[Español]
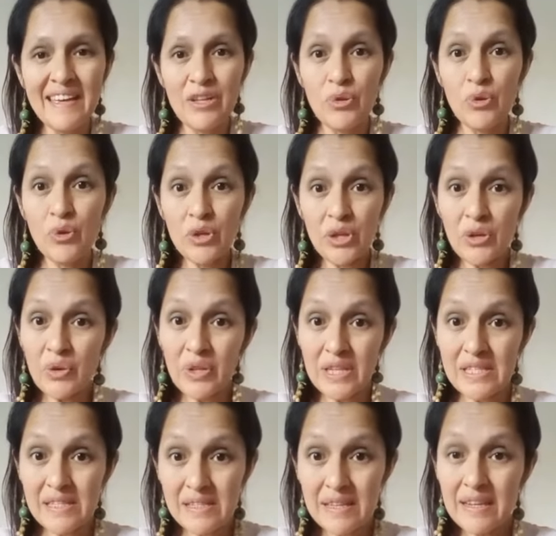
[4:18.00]
No quiero
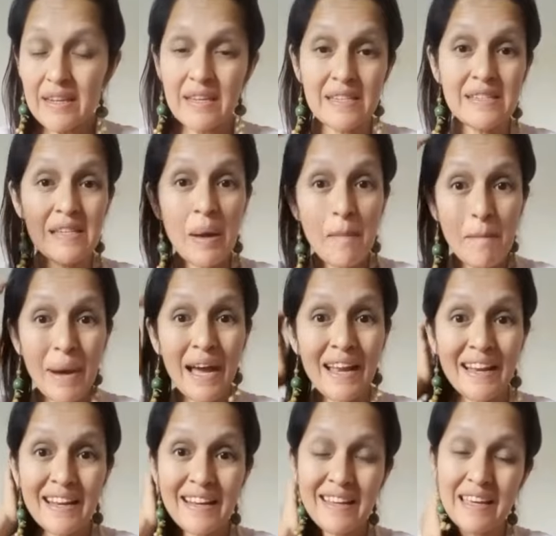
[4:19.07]
decir que está
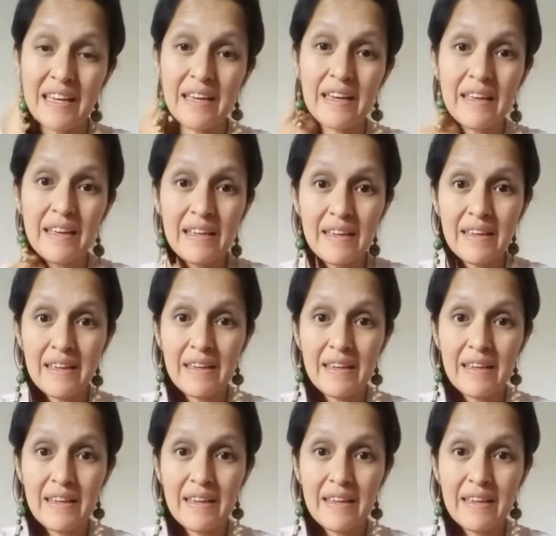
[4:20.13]
mal que,